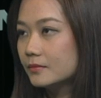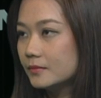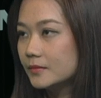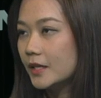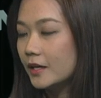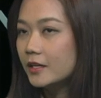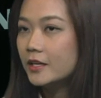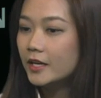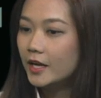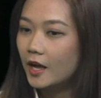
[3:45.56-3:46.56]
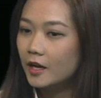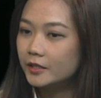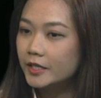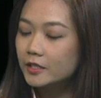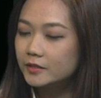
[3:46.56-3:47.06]
Yeah. Dạ. À,
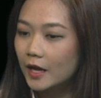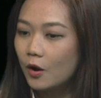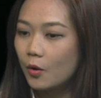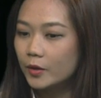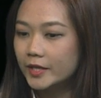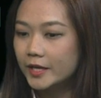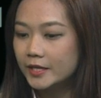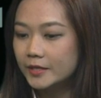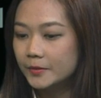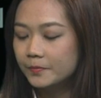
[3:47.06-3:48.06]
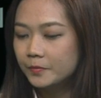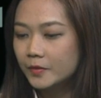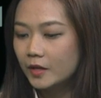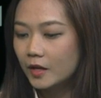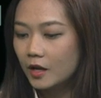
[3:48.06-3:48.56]
ờ, kiến thức xã hội thì
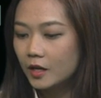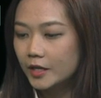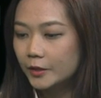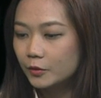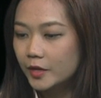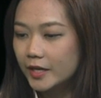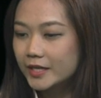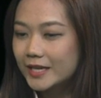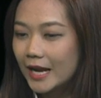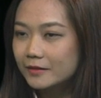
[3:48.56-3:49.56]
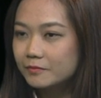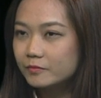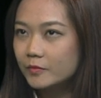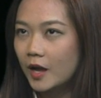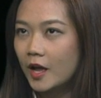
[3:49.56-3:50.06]
à, theo tôi nghĩ cách
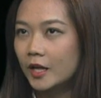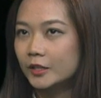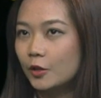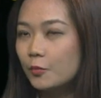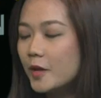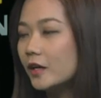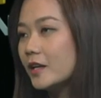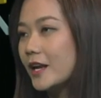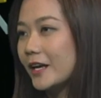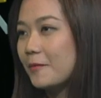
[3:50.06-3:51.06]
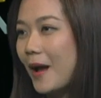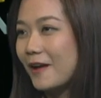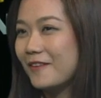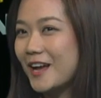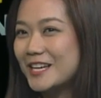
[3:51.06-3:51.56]
à, tốt nhất đó là các
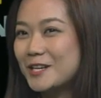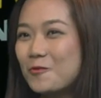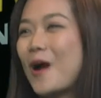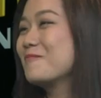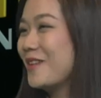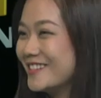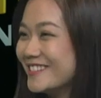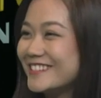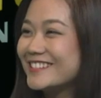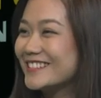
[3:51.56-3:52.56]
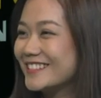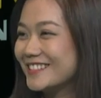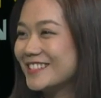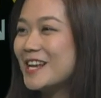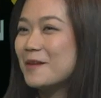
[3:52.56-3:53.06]
bạn phải quăng mình
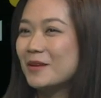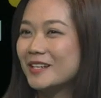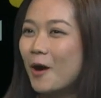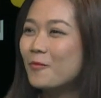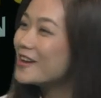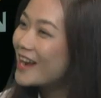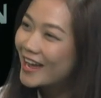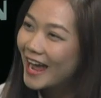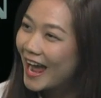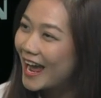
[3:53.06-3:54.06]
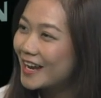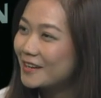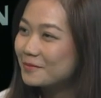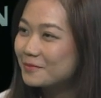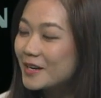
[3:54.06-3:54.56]
ừ. đó là mình không có nề
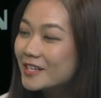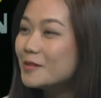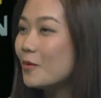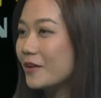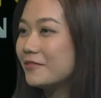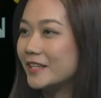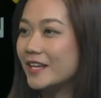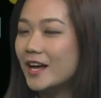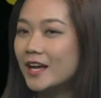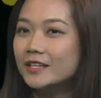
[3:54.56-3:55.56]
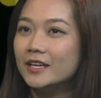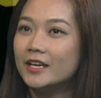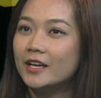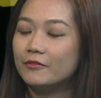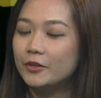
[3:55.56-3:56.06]
hà bất cứ ừ. một cái việc gì hết
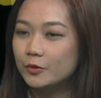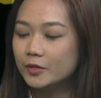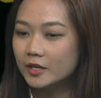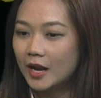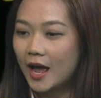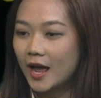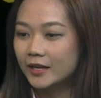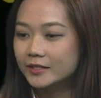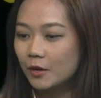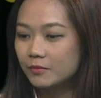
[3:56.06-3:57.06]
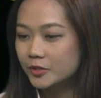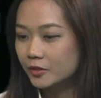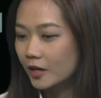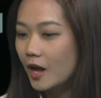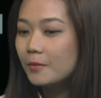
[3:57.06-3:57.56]
ví dụ như là trong
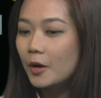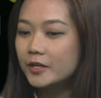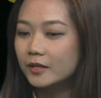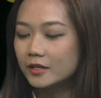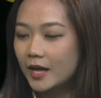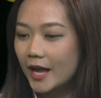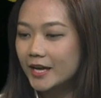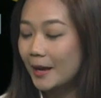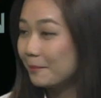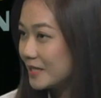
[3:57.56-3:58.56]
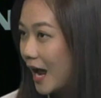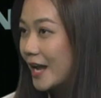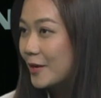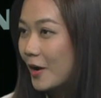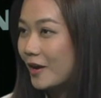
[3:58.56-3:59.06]
trường lớp có những cái cắm
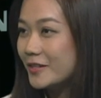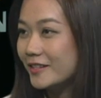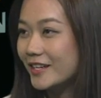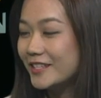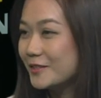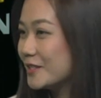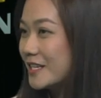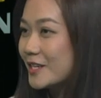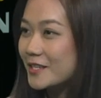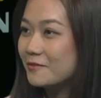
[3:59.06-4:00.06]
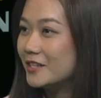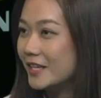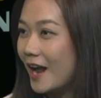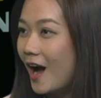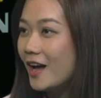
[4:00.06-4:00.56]
trại hoặc có những cái chương trình cho sinh
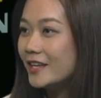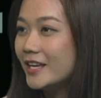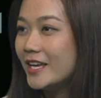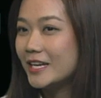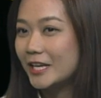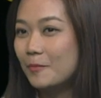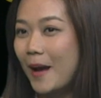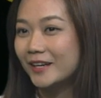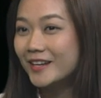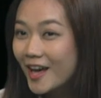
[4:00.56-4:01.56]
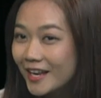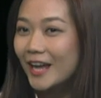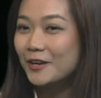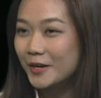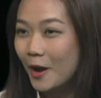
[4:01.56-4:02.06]
viên gì đó thì các bạn nên
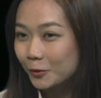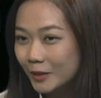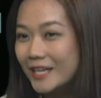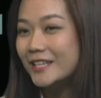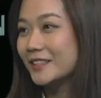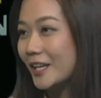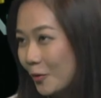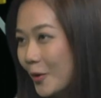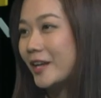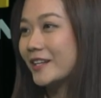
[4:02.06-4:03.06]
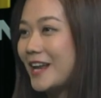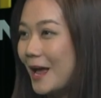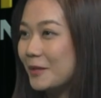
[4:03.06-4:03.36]
là người đầu tiên tình nguyện để làm những